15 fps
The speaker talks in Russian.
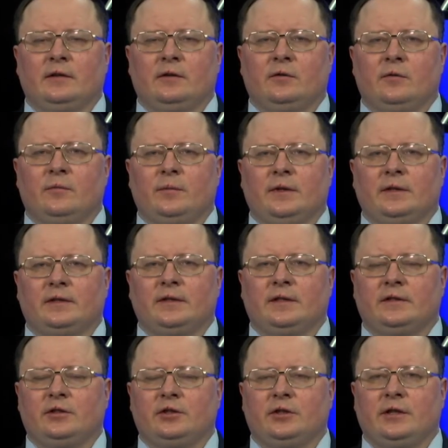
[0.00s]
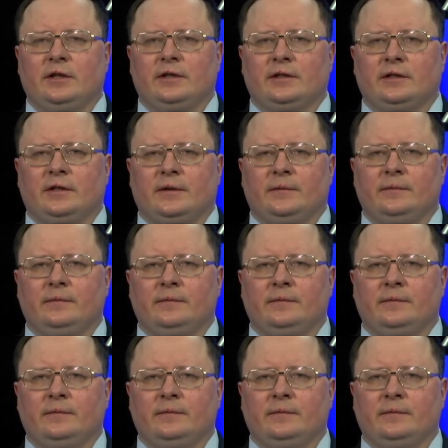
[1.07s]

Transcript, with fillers: комплексы С-400.